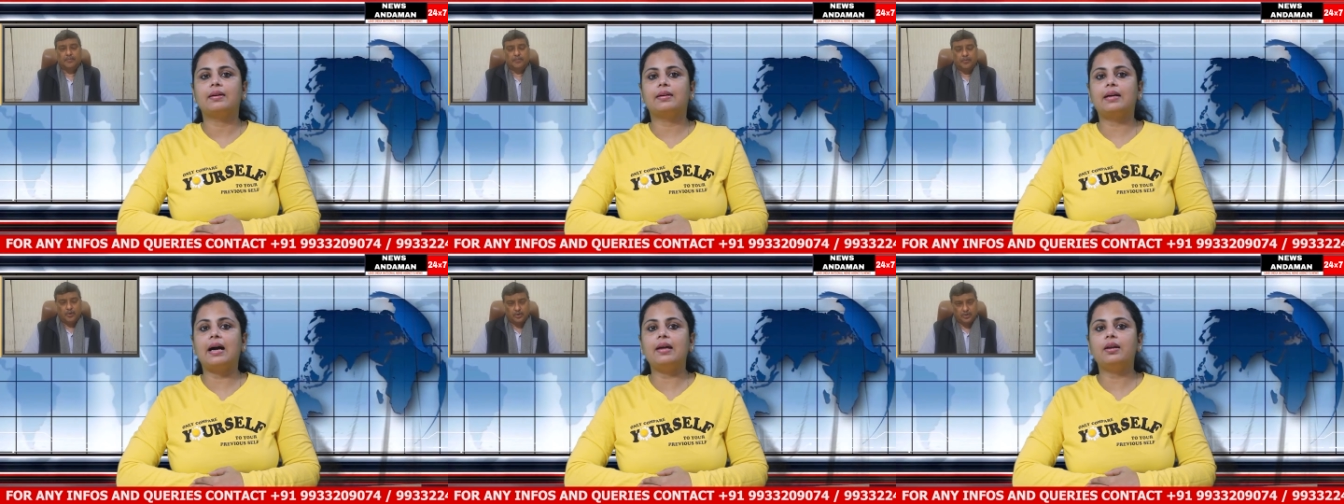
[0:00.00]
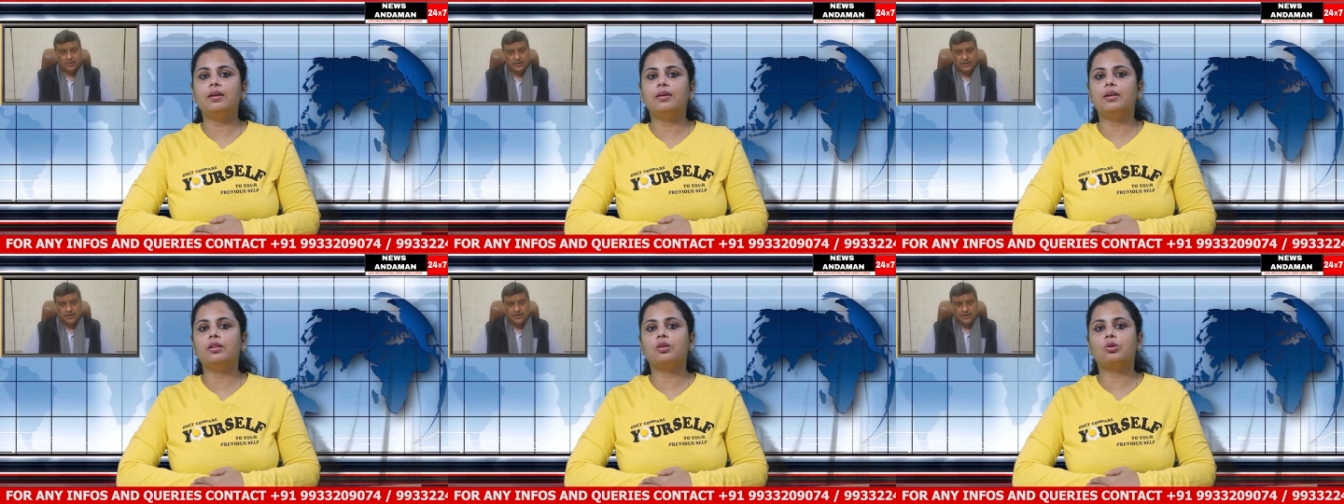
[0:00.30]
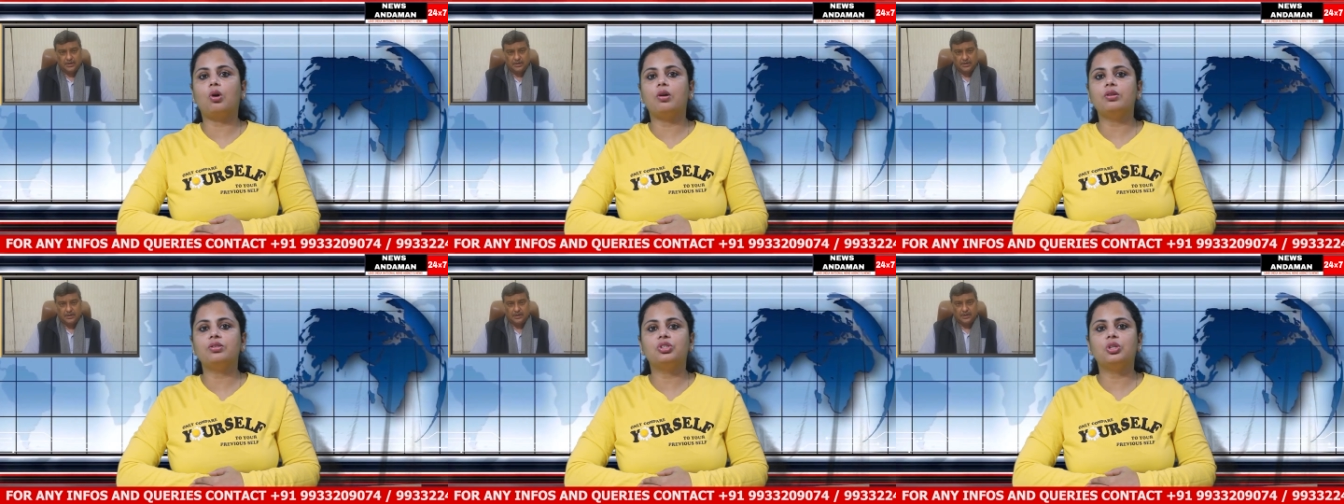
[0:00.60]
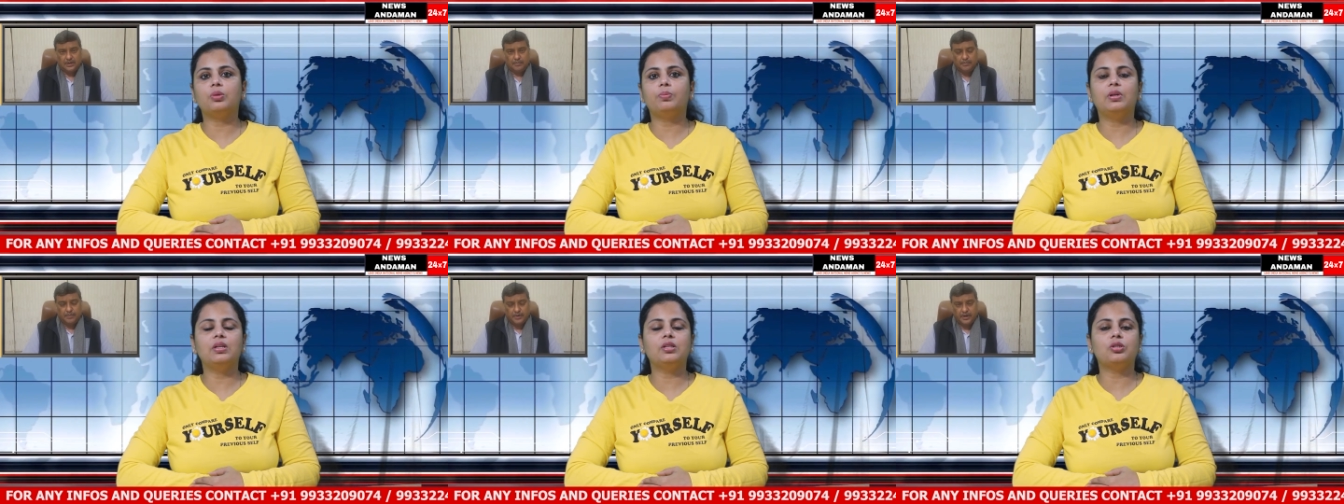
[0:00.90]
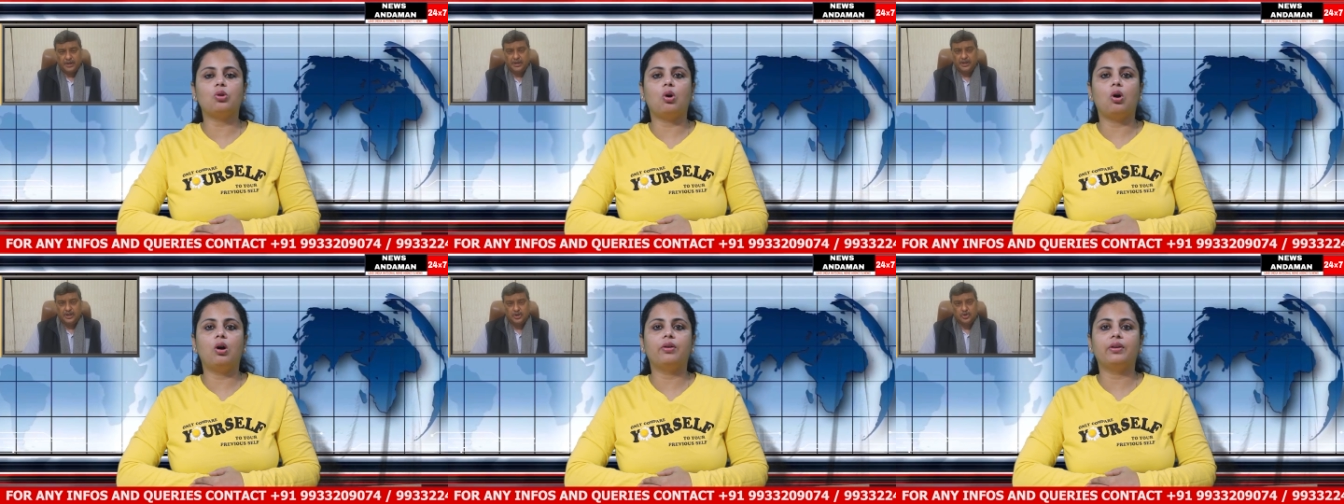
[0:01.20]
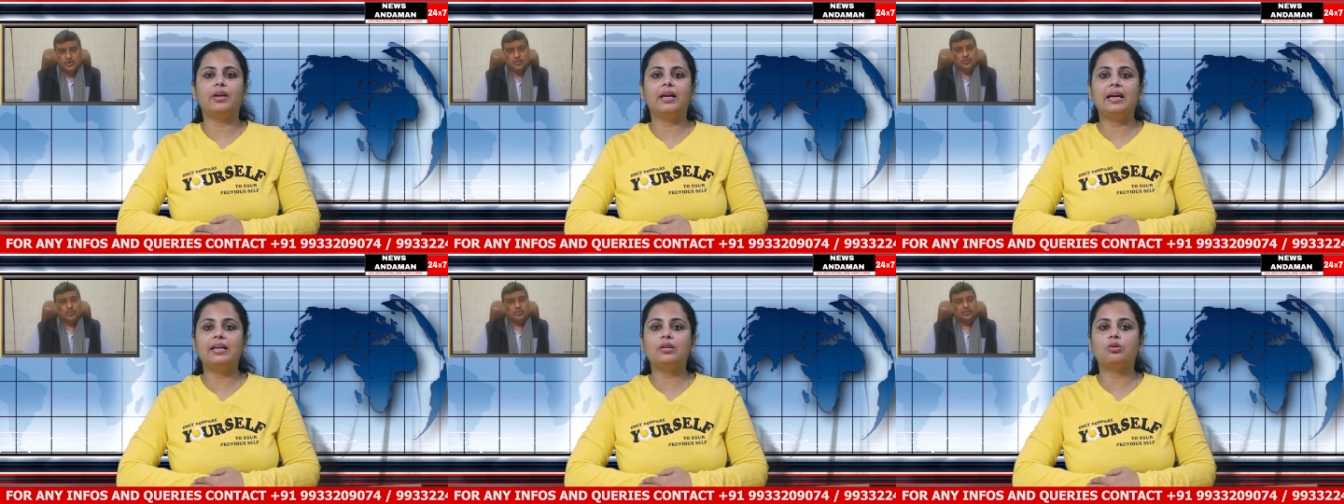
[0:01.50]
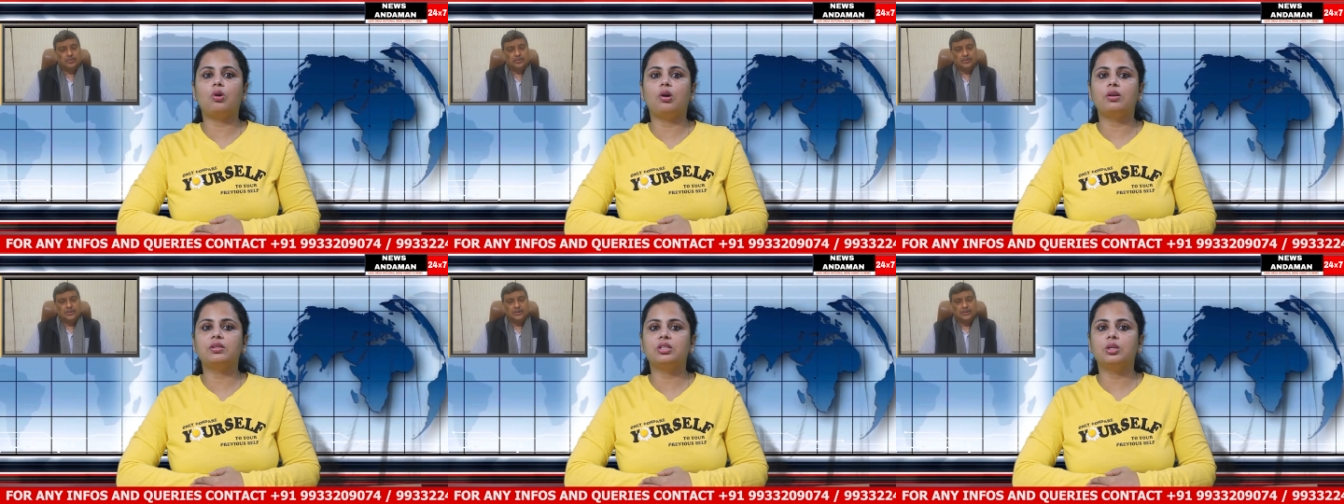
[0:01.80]
कार्यरत कांस्टेबल्स और
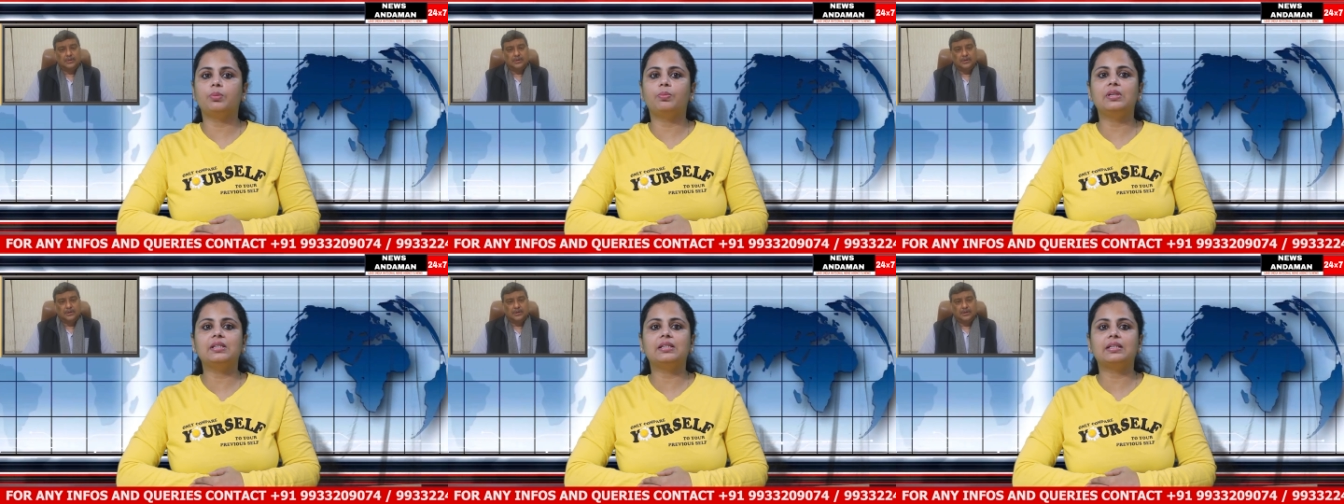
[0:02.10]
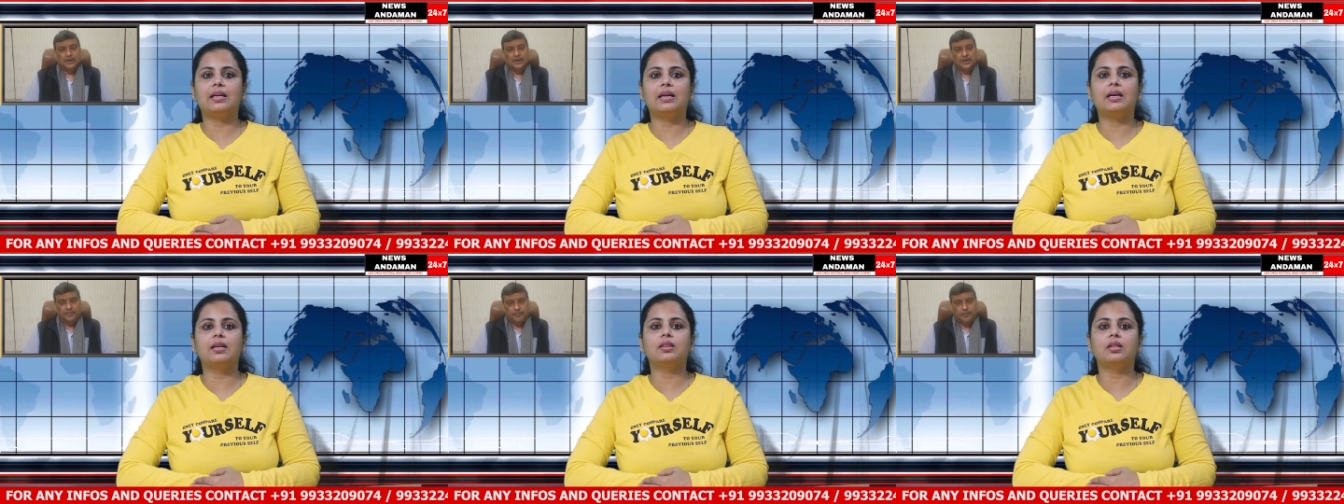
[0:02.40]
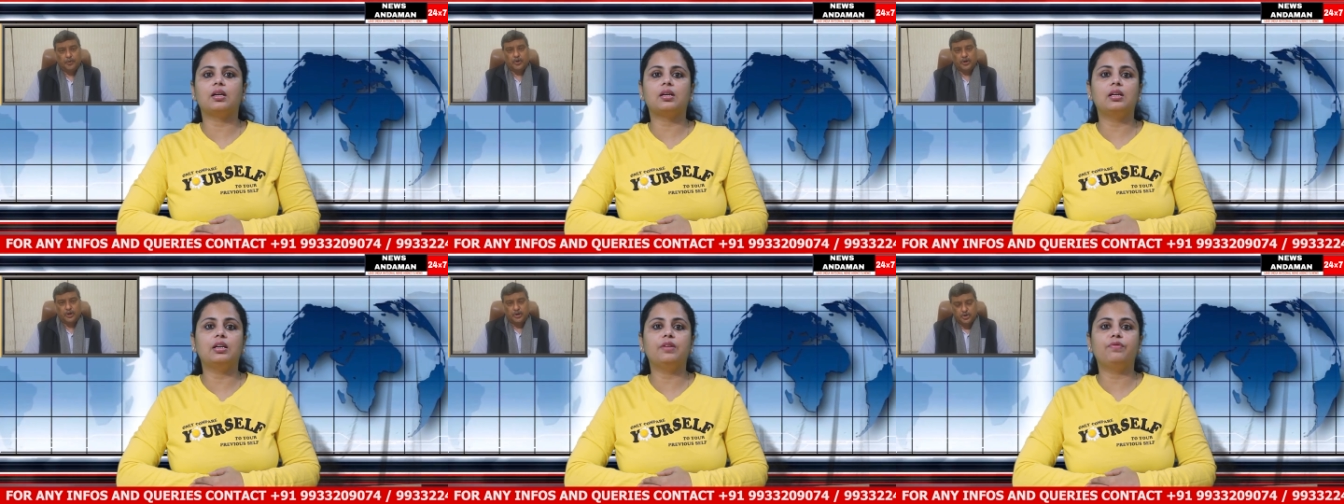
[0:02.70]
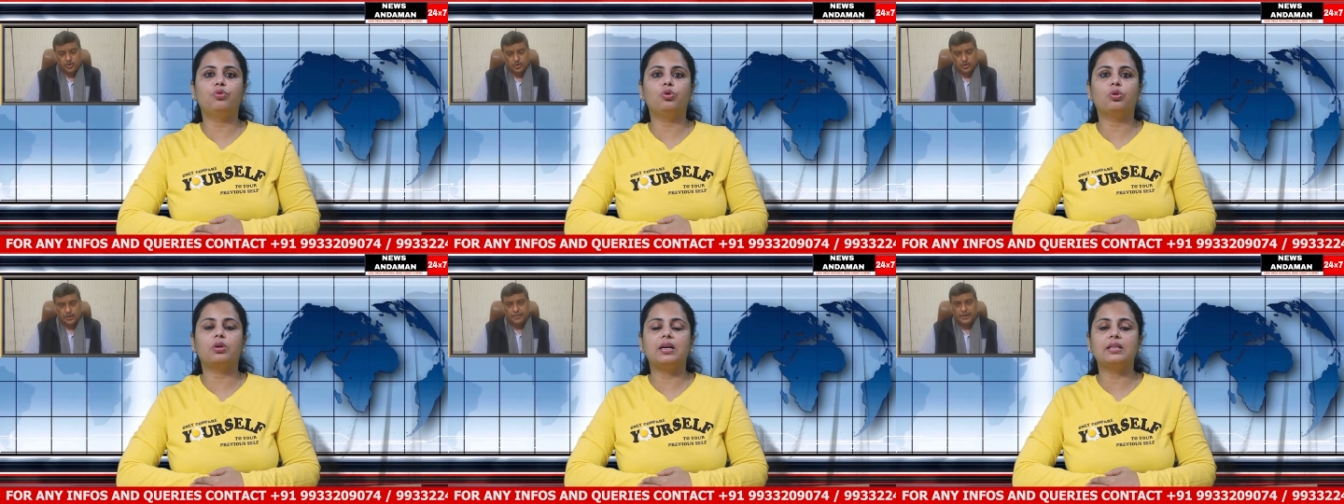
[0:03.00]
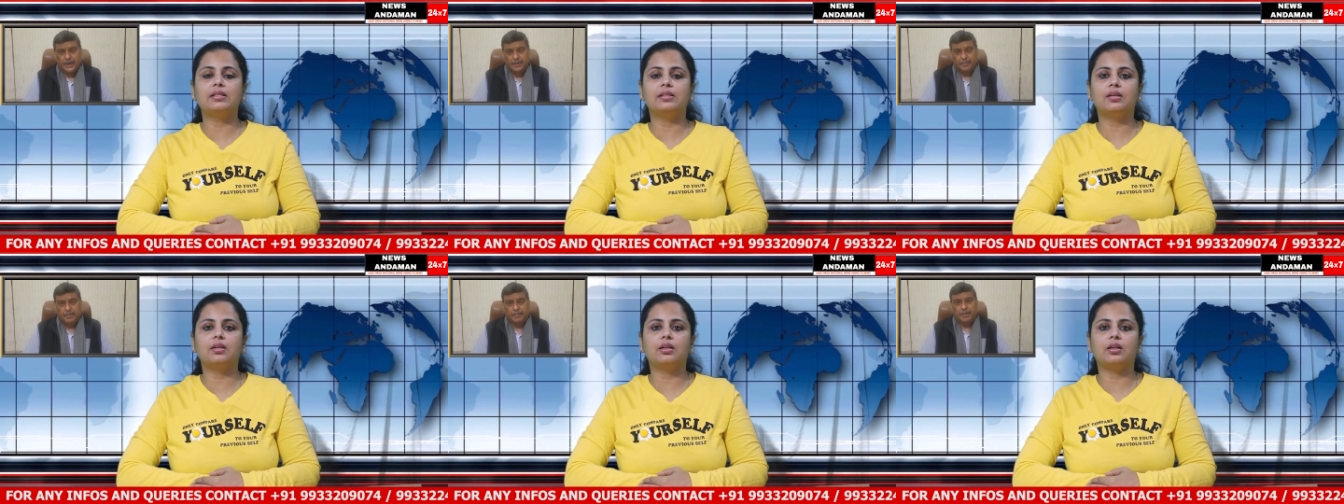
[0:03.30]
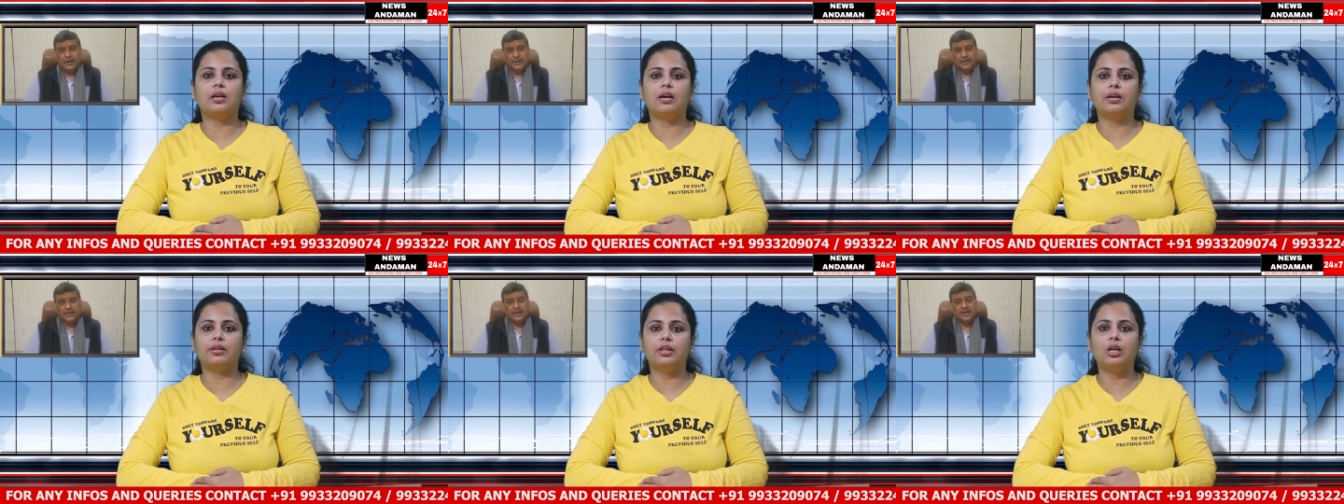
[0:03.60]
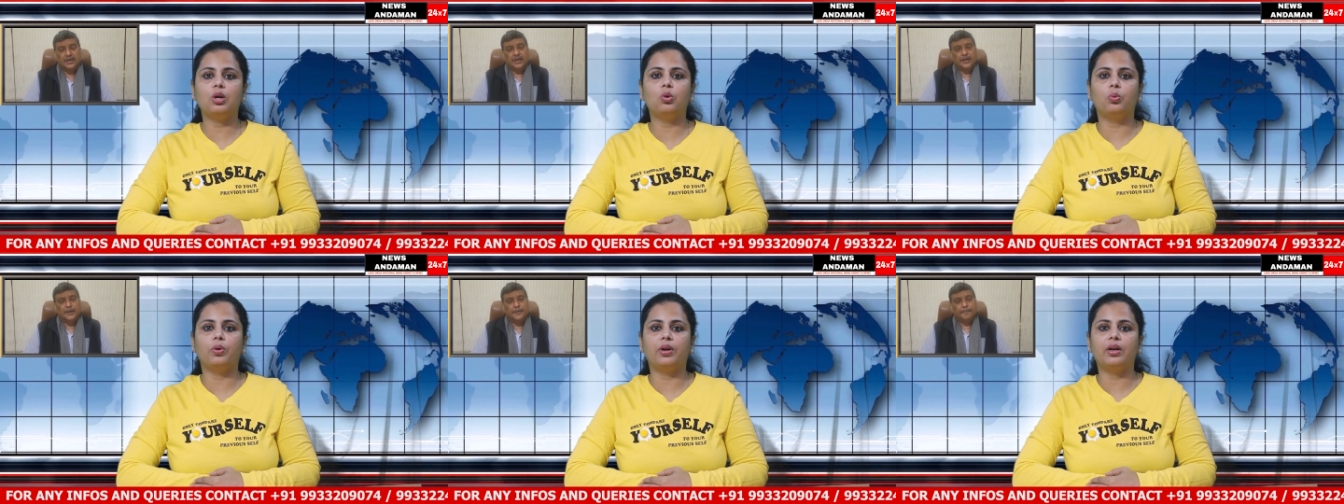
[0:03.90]
हेड कांस्टेबल्स की तकलीफों का जिक्र
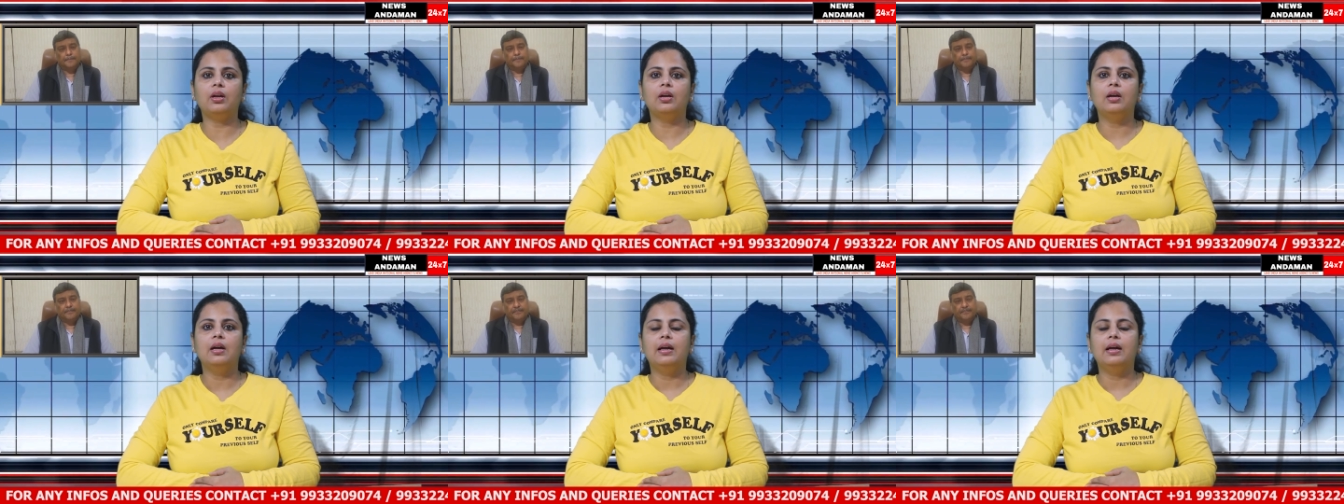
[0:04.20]
करते हुए